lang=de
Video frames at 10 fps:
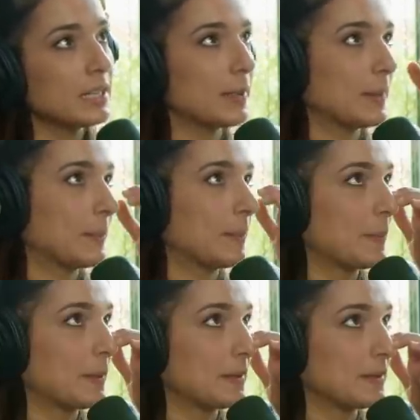Ja.
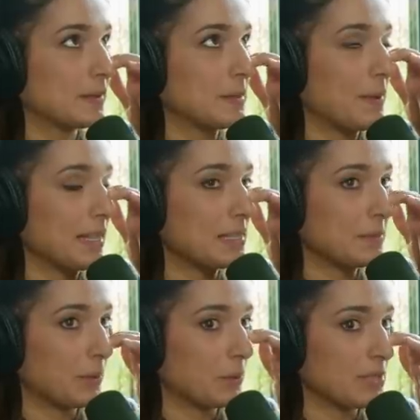Ähm, die
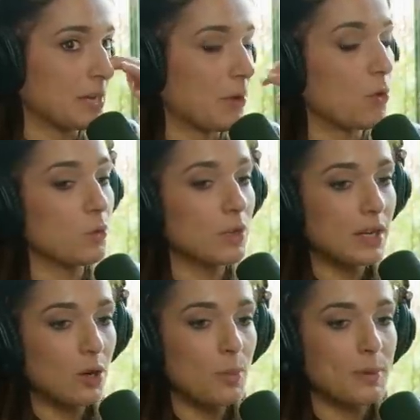meisten bei uns haben auch
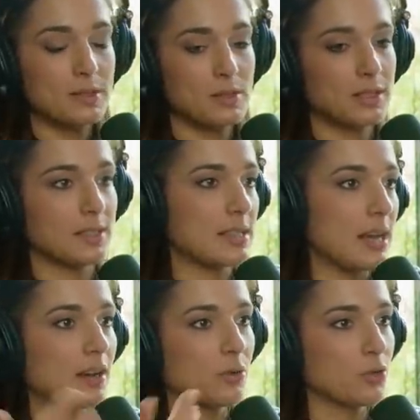Urlaub. Also jetzt gerade
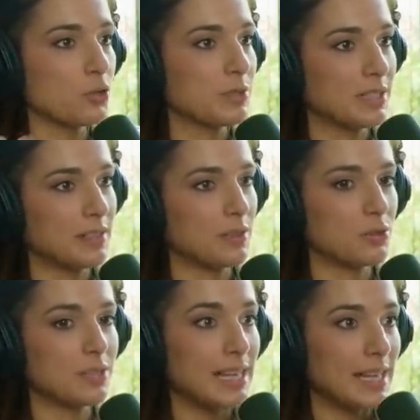Sarah und Josh, mit denen ich
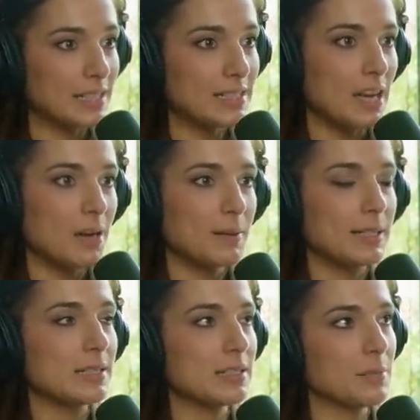natürlich täglich
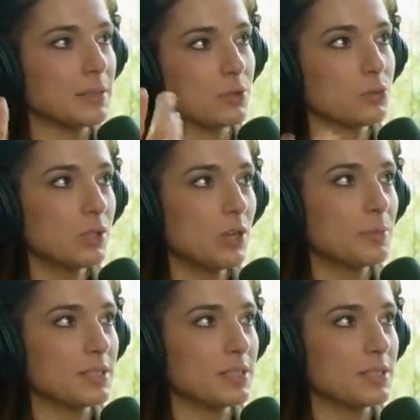arbeite, die haben gerade Urlaub.